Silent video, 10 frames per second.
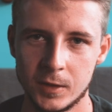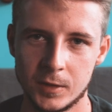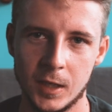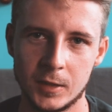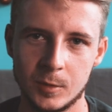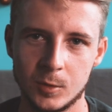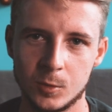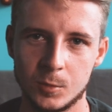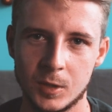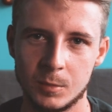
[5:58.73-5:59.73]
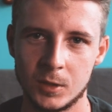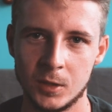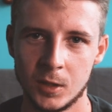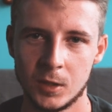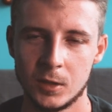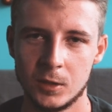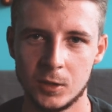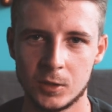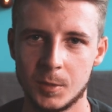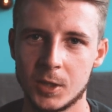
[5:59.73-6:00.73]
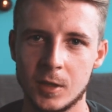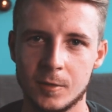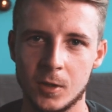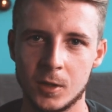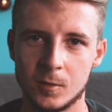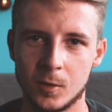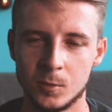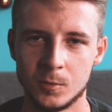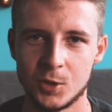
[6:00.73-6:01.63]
zachęcam do subskrypcji i do zobaczenia w kolejnym vlogu.